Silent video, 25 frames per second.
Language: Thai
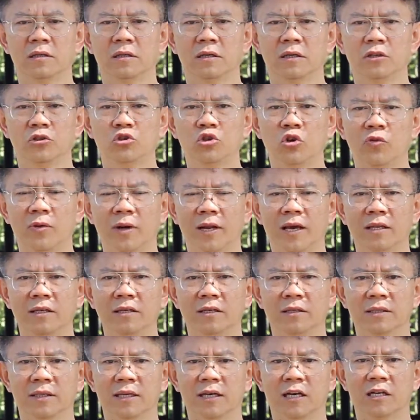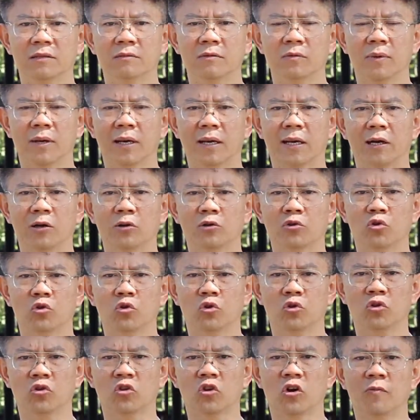ถึงช่วงเวลาหนึ่งเนี่ยเขาบอกว่าเขาท
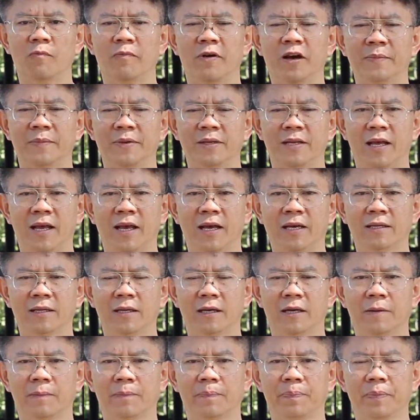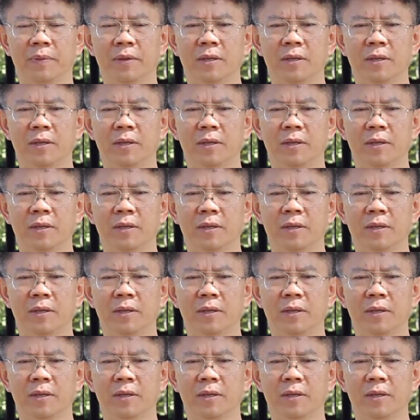นต่อไปไม่ได้นะครับ